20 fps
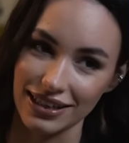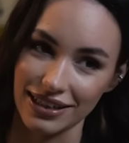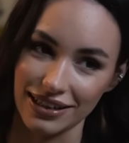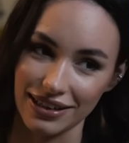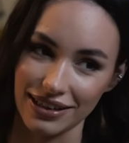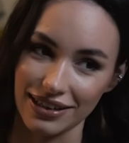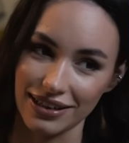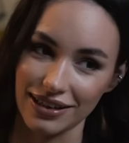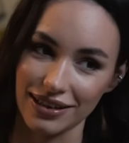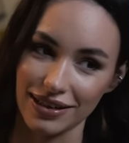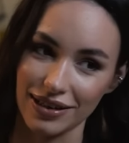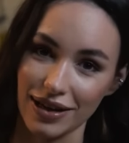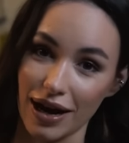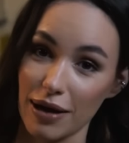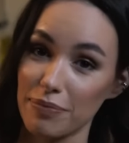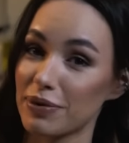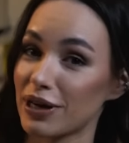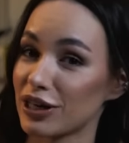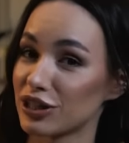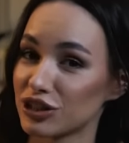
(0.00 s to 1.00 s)
А,
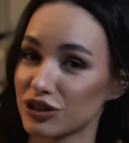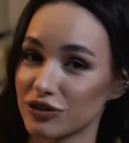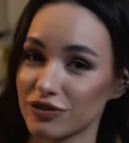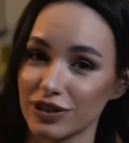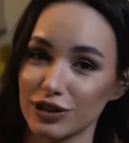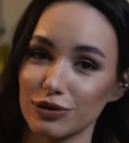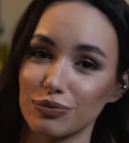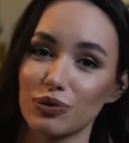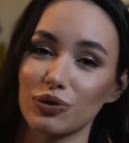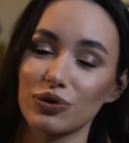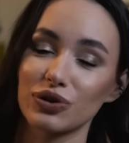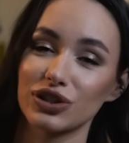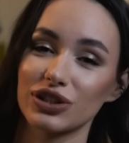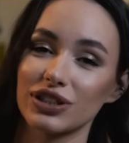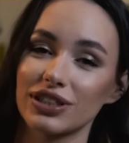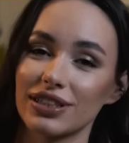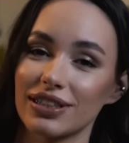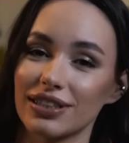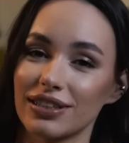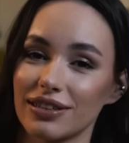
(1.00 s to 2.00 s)
опять же,
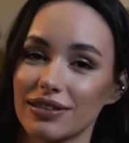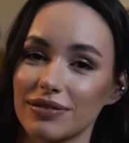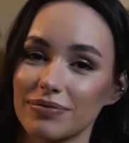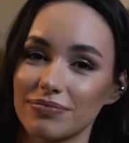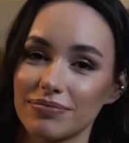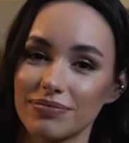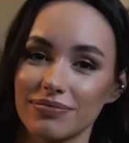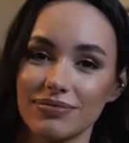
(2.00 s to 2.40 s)
возможно,